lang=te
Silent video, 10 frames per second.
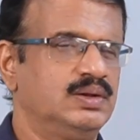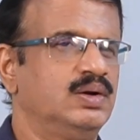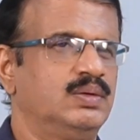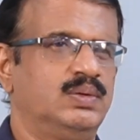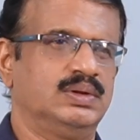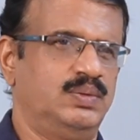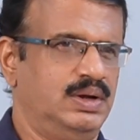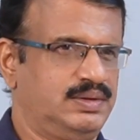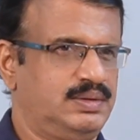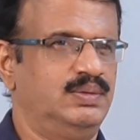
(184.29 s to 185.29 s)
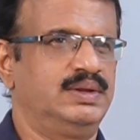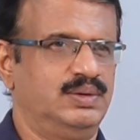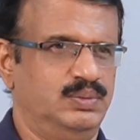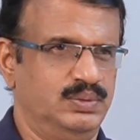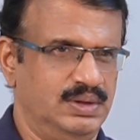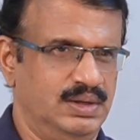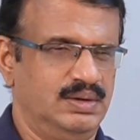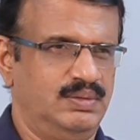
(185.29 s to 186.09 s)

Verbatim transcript: అందులో కొంత వాస్తవం అయితే ఉంది